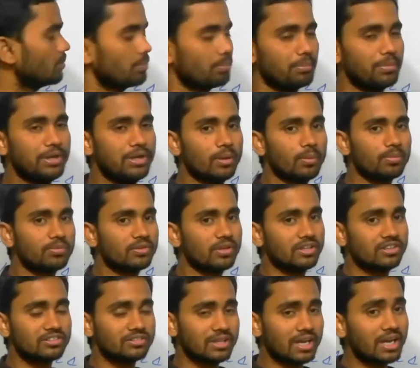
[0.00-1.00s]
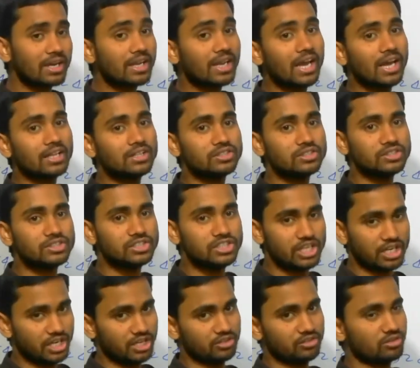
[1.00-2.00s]
बी ऑप्शन इस यहाँ क्या है
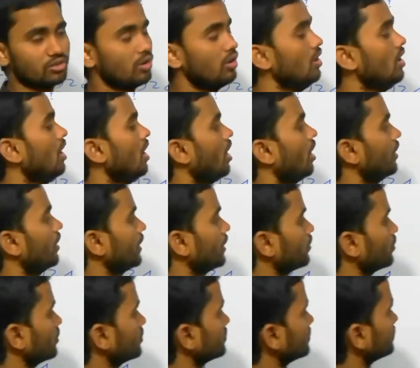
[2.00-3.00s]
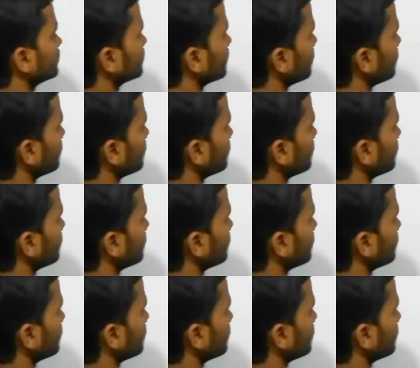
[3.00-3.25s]
छः सौ और एक क्वेश्चन का